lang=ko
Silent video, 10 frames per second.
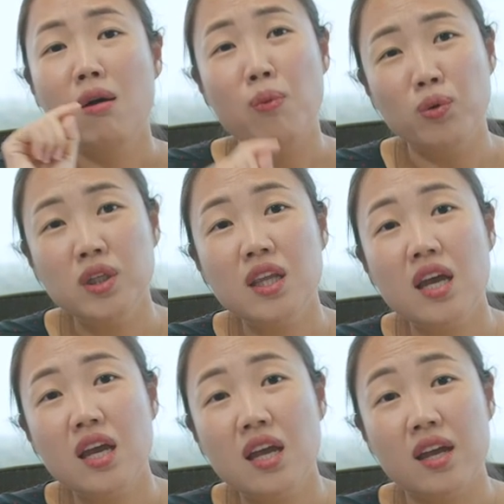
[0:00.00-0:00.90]

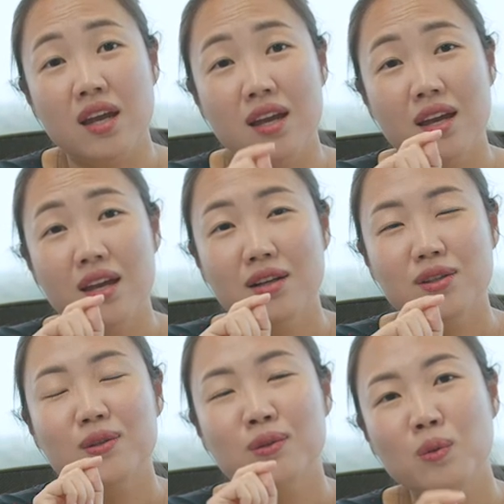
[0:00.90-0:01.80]
본인의
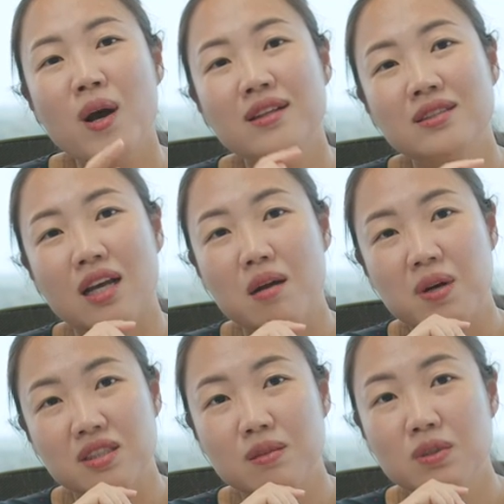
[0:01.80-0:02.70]
그리고 또 하나 제가
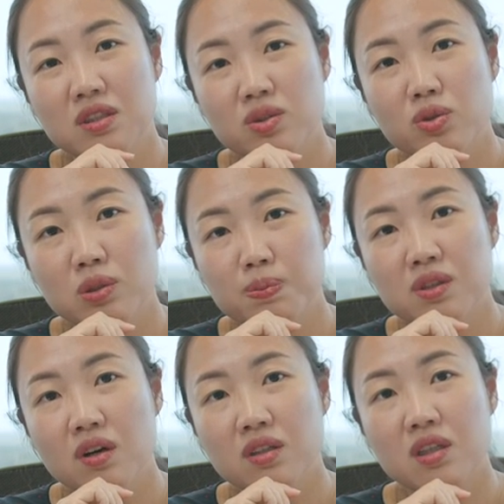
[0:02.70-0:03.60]
말씀을 드리고 싶은
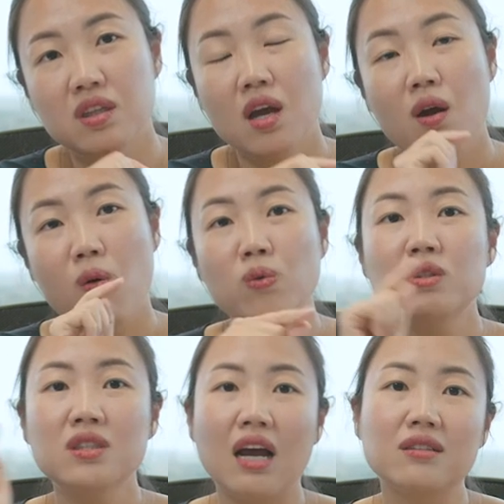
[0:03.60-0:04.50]
거는
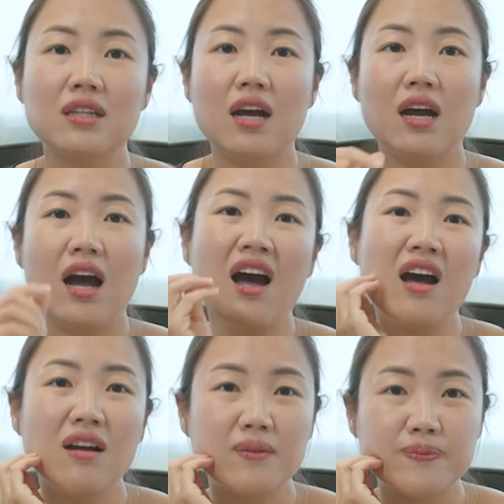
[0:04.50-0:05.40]
오늘 당장
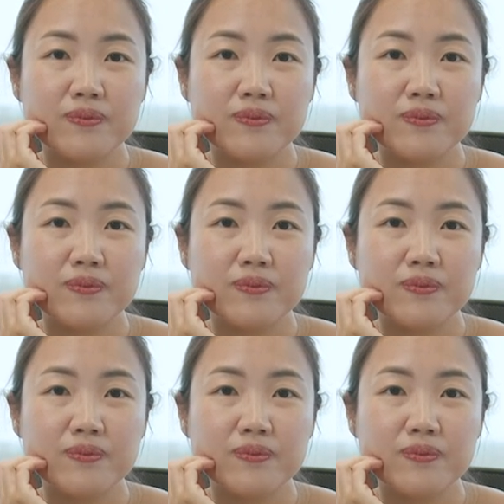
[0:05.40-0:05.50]
아